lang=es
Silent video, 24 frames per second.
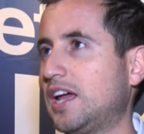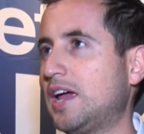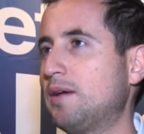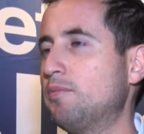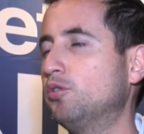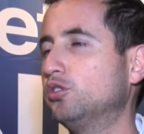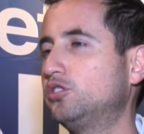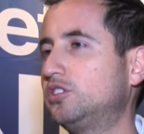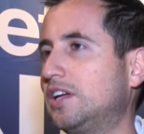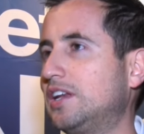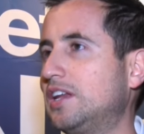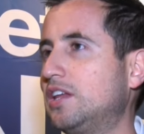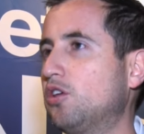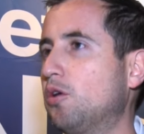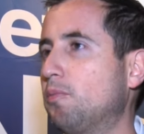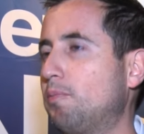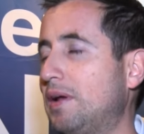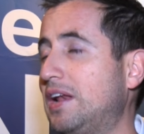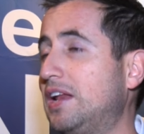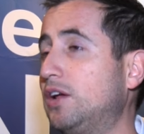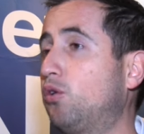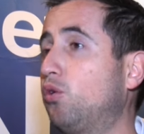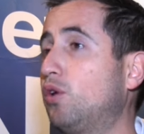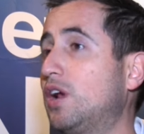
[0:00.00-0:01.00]
Hemos tenido
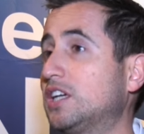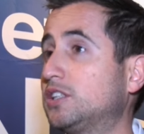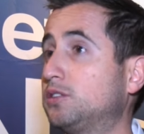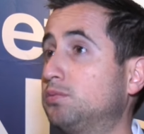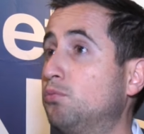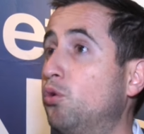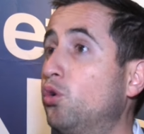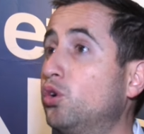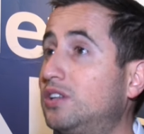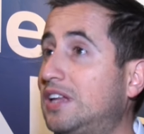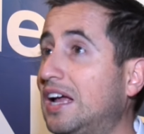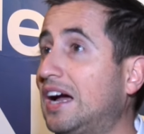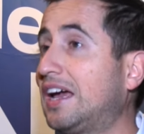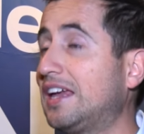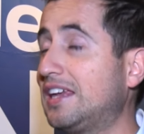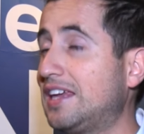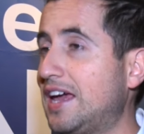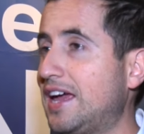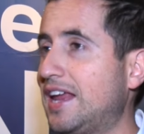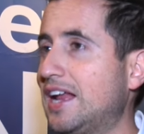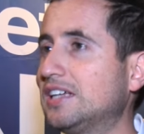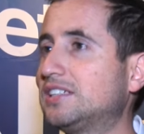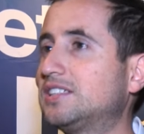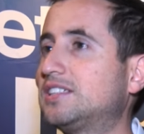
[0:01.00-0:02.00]
películas muy
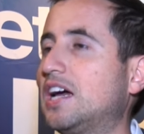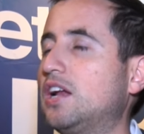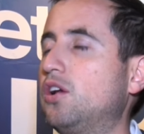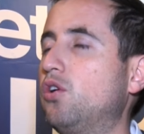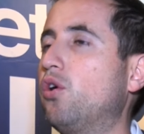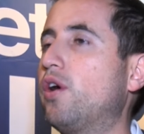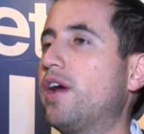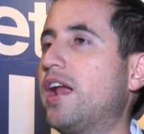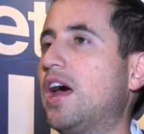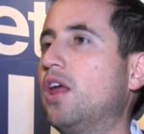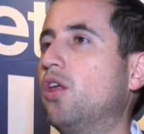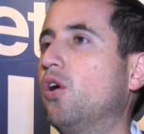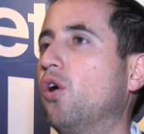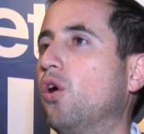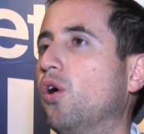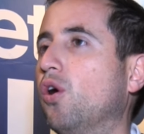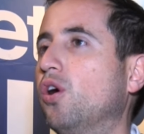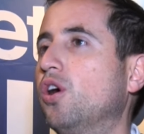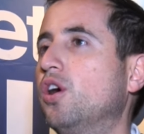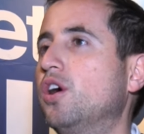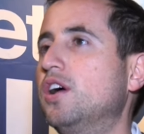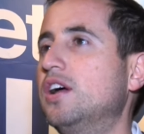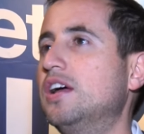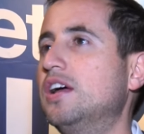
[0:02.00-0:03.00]
taquilleras que han logrado
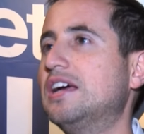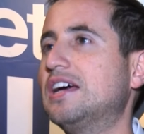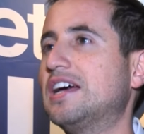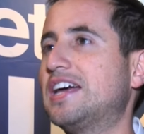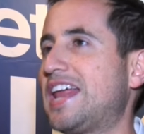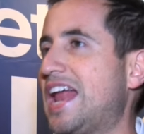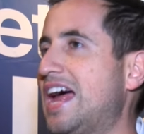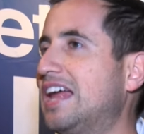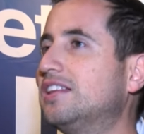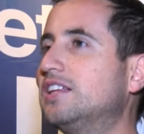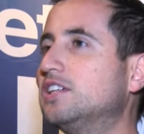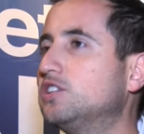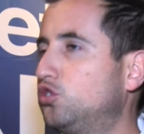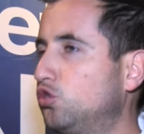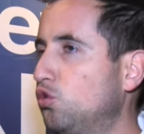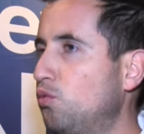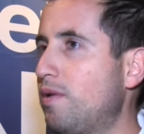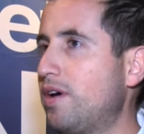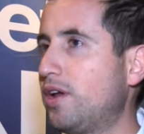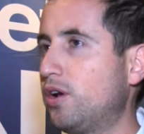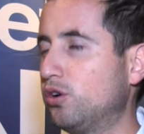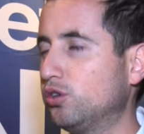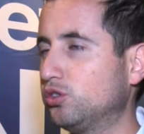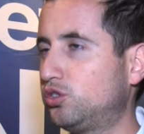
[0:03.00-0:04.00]
grandes
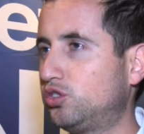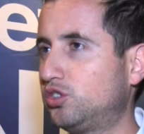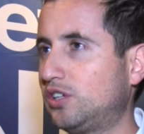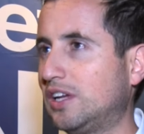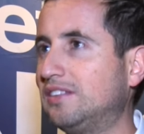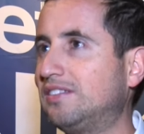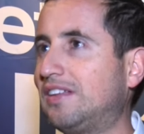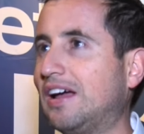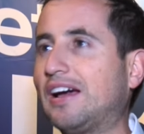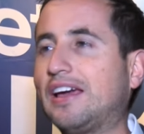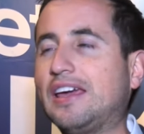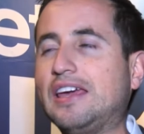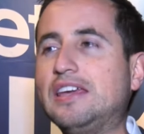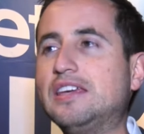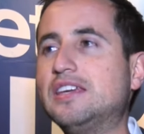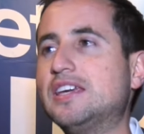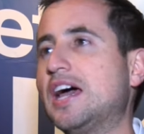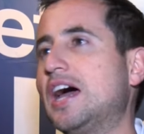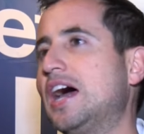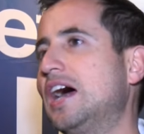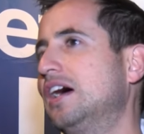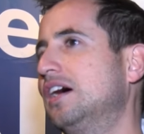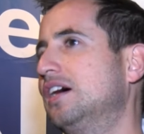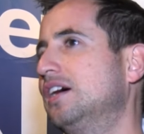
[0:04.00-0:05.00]
números en
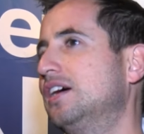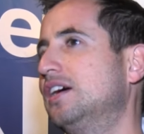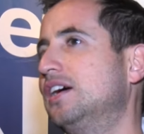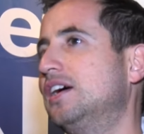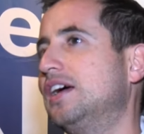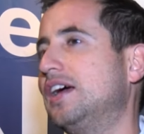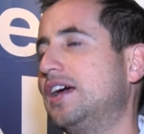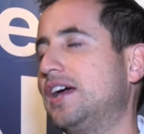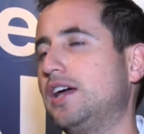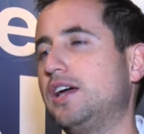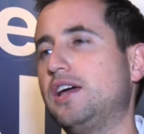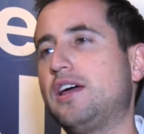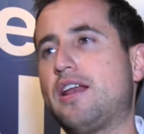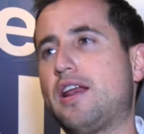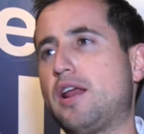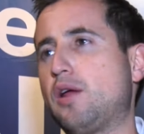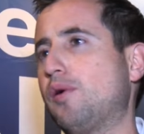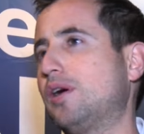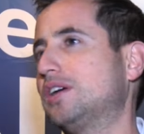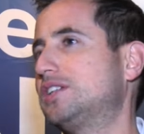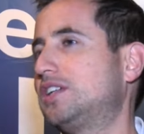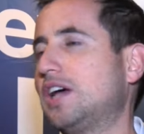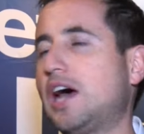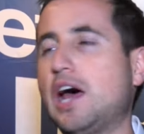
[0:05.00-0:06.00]
taquilla, eh,
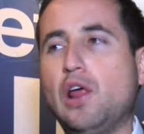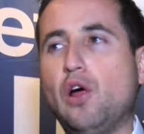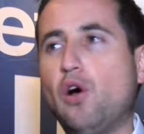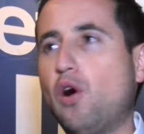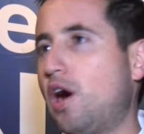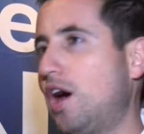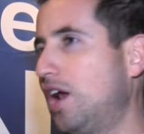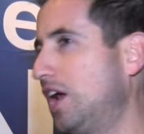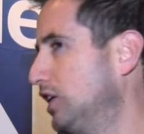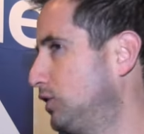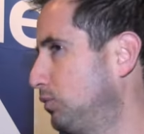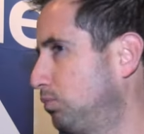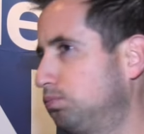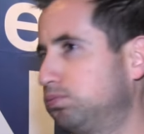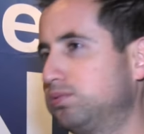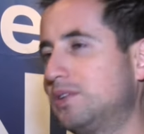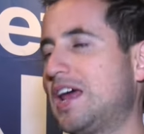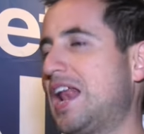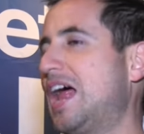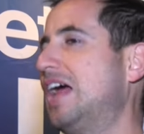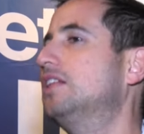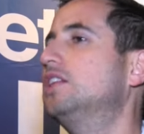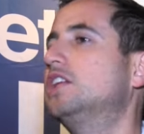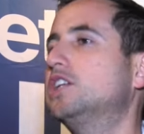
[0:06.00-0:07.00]
rebasado a las
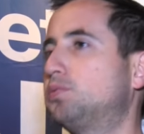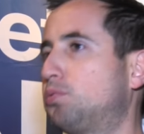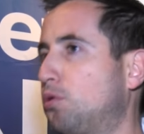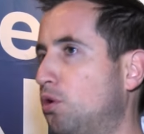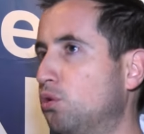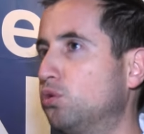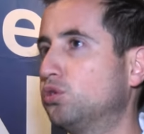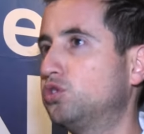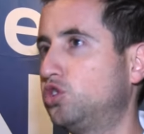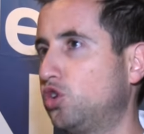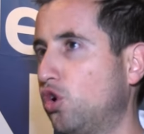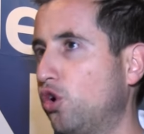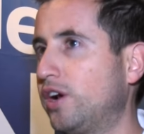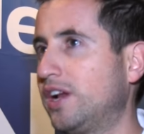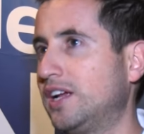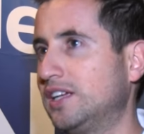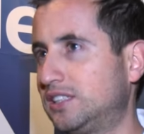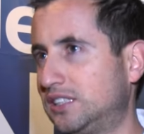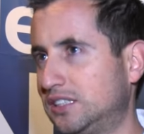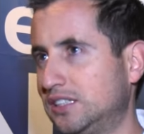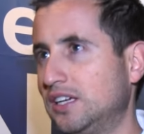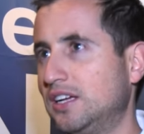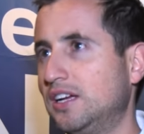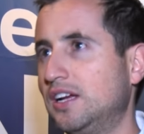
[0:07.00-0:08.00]
grandes
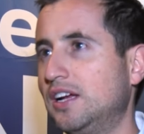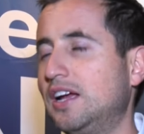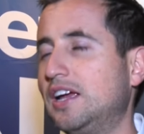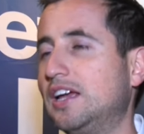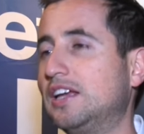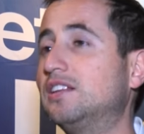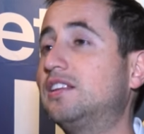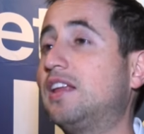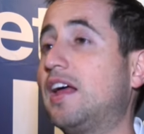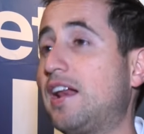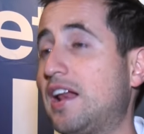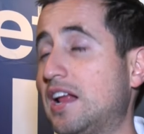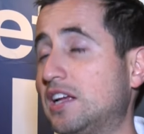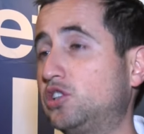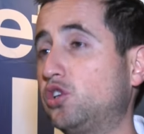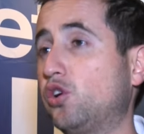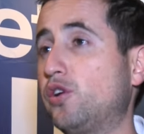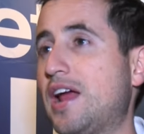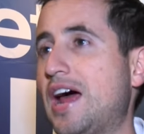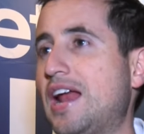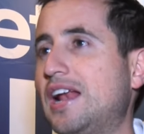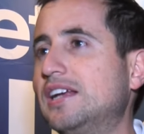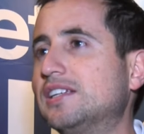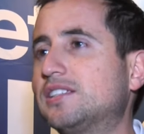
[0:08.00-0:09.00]
producciones
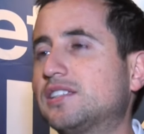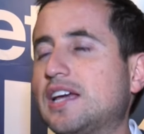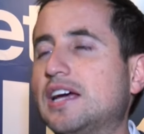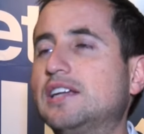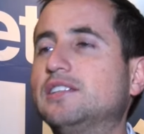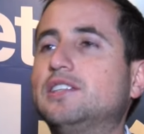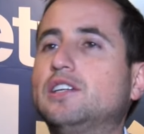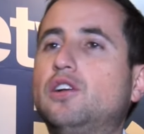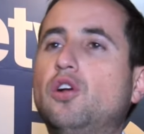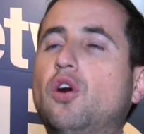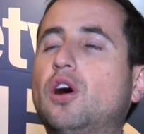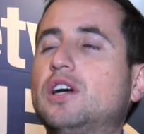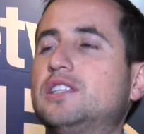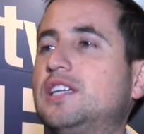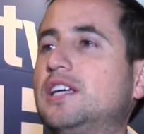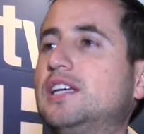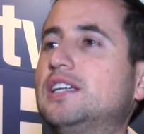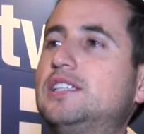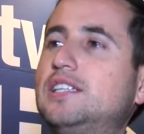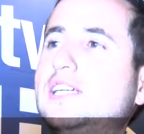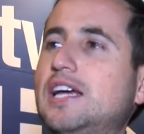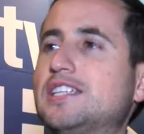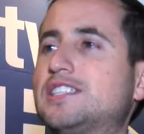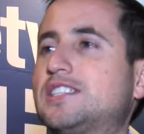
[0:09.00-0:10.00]
internacionales, que antes lo que se
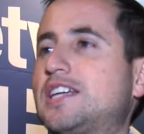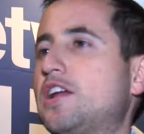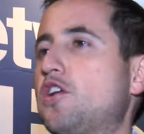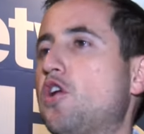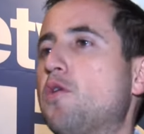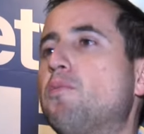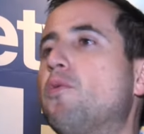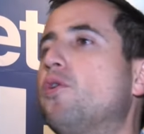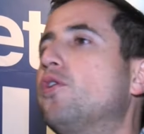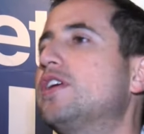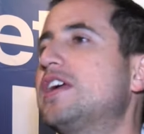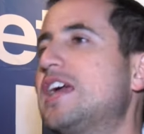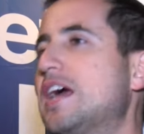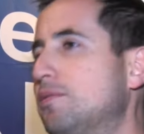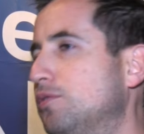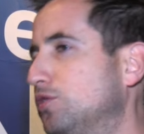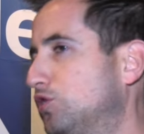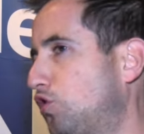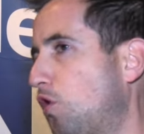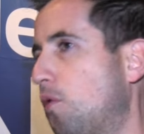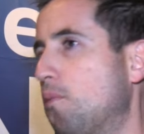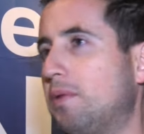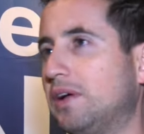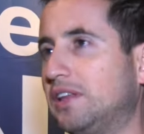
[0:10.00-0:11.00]
decía es que no
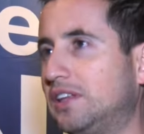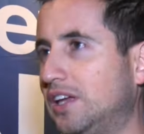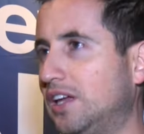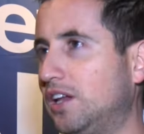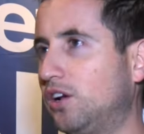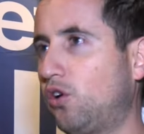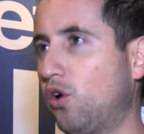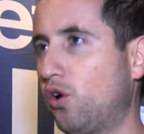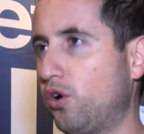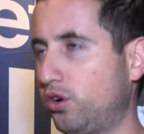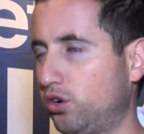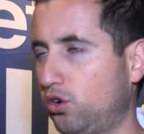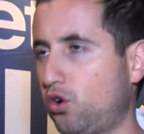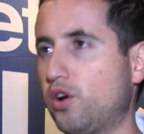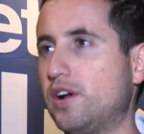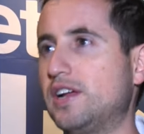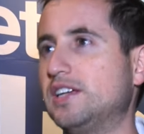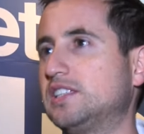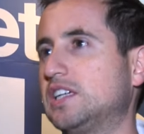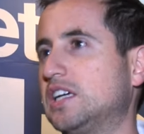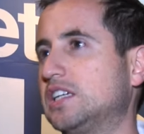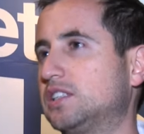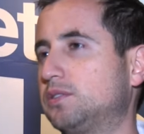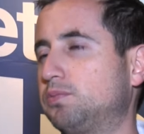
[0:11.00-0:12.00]
podíamos competir con, con
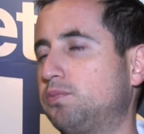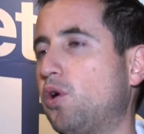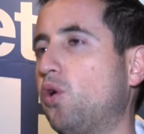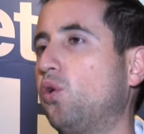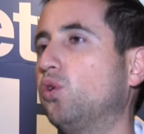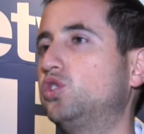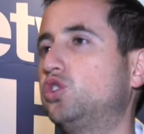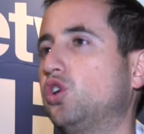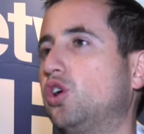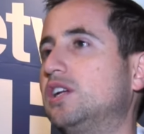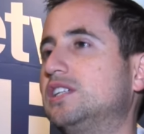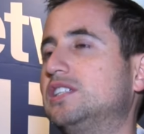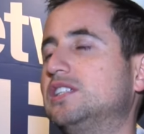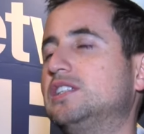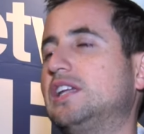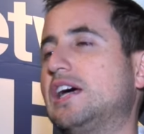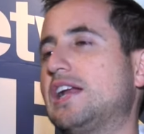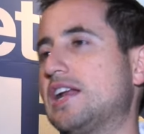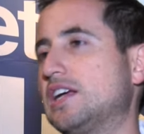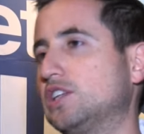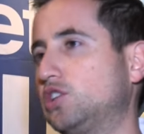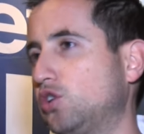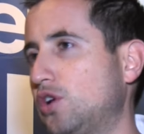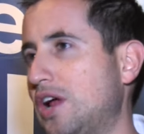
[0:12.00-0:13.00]
esas producciones
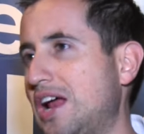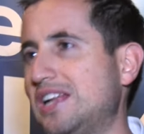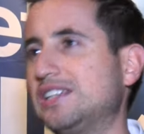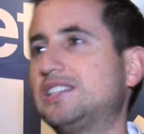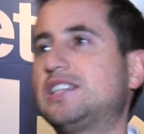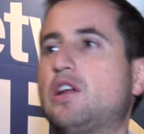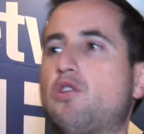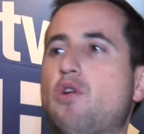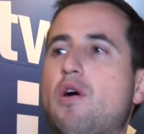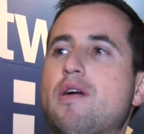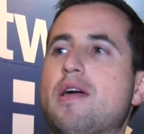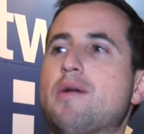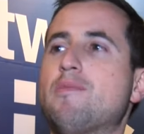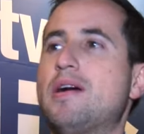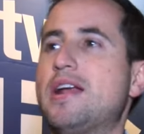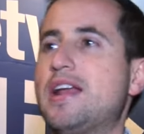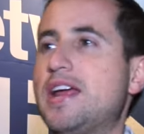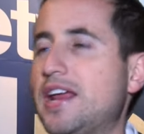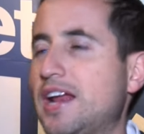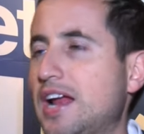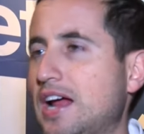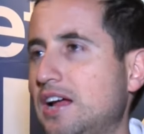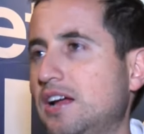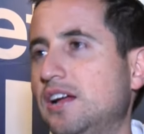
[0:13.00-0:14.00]
internacionales, que no había
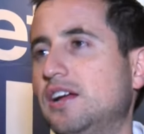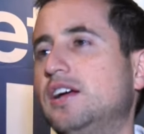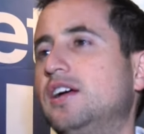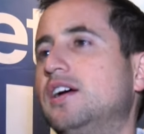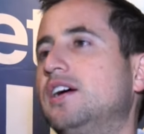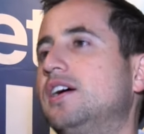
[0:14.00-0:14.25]
manera,